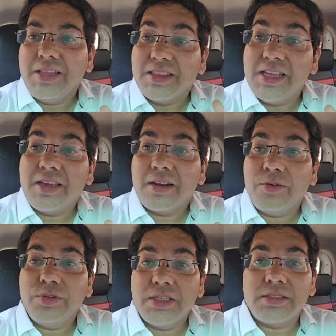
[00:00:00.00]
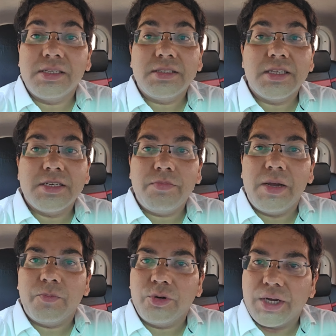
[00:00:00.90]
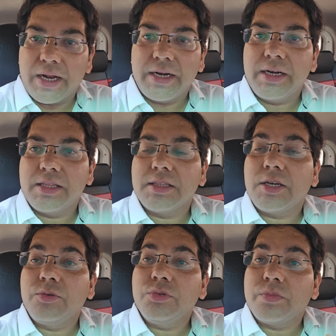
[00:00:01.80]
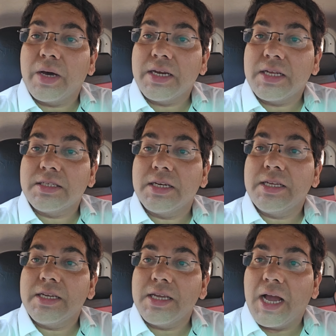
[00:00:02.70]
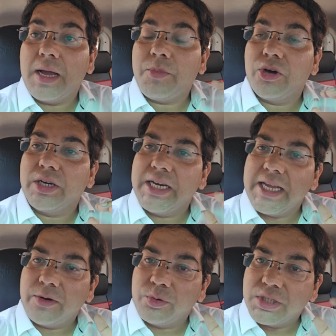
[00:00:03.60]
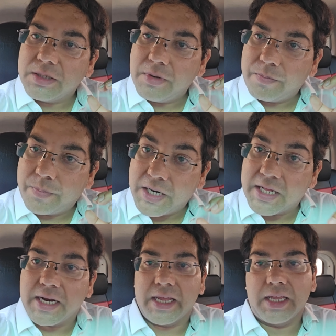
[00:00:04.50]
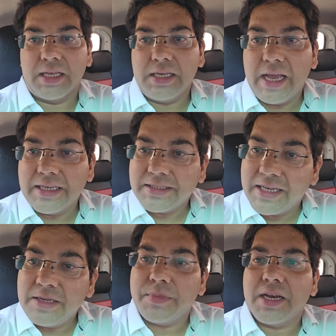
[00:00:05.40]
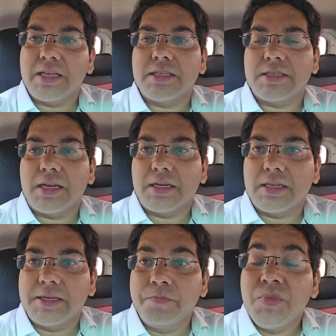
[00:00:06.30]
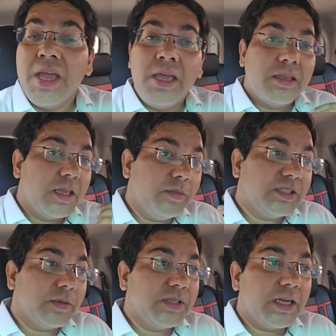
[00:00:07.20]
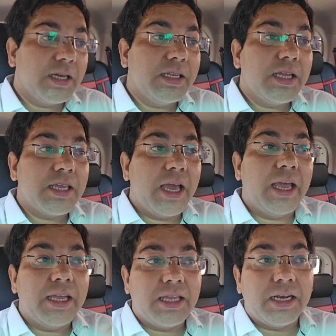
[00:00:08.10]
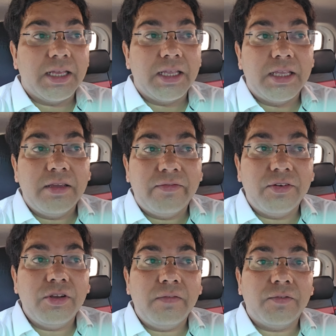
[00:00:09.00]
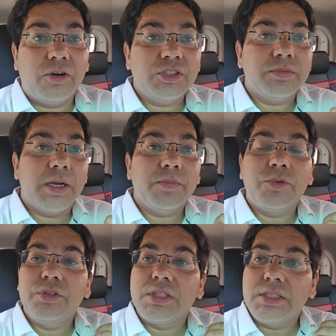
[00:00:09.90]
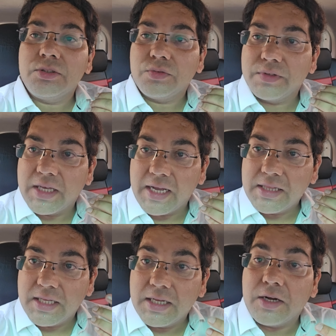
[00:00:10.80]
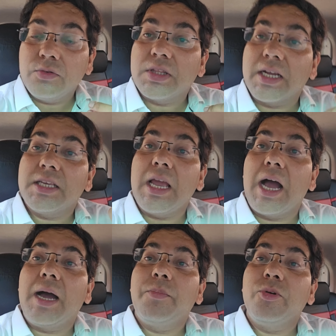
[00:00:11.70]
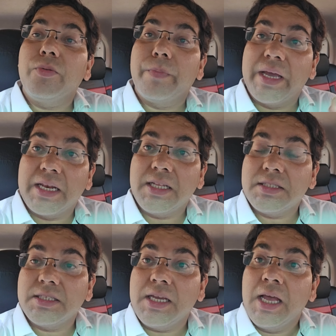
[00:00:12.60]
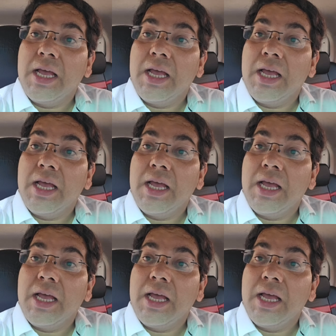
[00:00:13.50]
देख रहा हूँ इन द सेंस कि जब मैं आपको टारगेट देता हूँ तो मान के चलिए कि आप ऑलरेडी एक कोचिंग में पढ़ रहे हैं ऐसा ही मान के चला करिए ये मत समझा करिए क्या है क्या नहीं है ये फ्री ऑफ कॉस्ट मैं आपको इतनी सुविधाएं दे रहा हूँ ताकि आप लोग मेहनत से